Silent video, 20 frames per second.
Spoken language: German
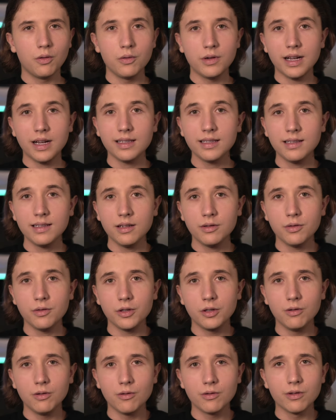Und das ist
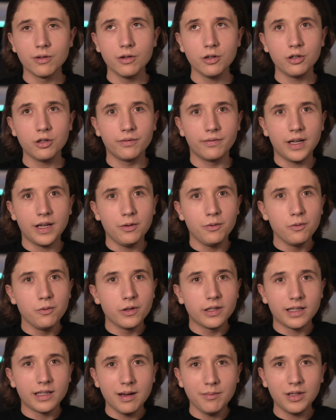natürlich logisch, wenn
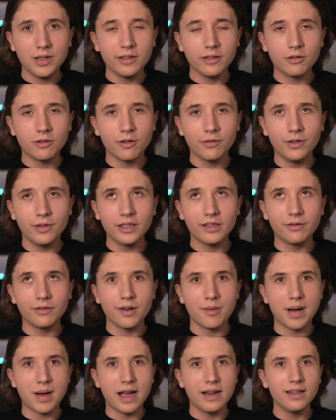du sämtliche Konflikte
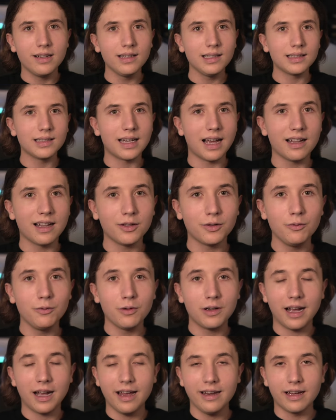vermeidest, kannst
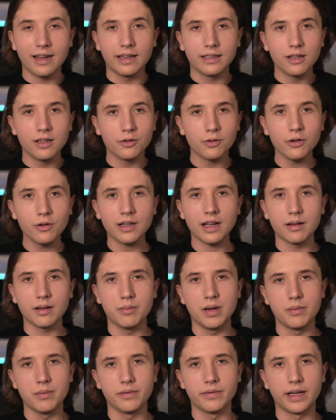du kein eigenes Rückgrat
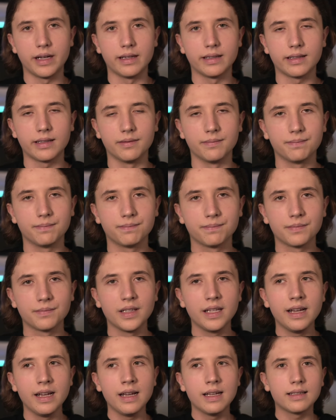mehr beweisen.
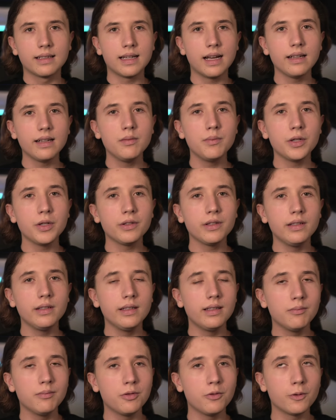Tade möchte in
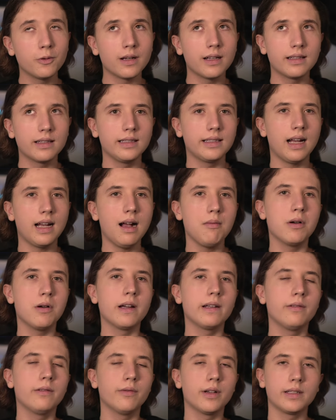diesem Punkt an sich
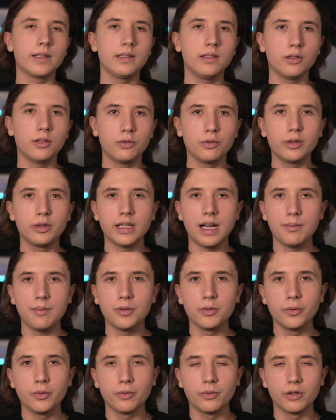arbeiten, was ich natürlich
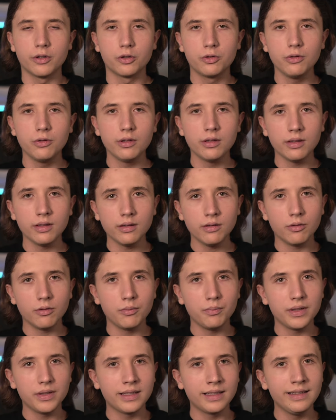absolut unterstütze
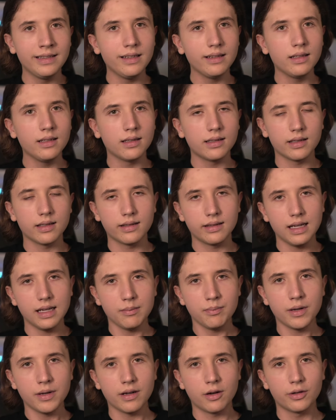und bis hierhin ist das
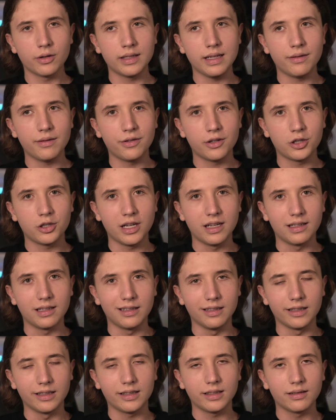Statement auch sehr
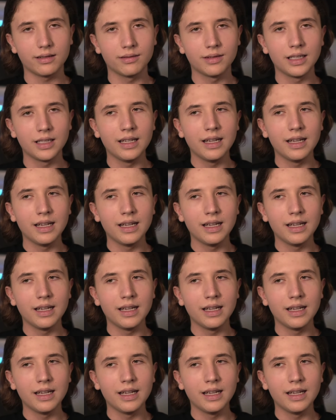verständlich.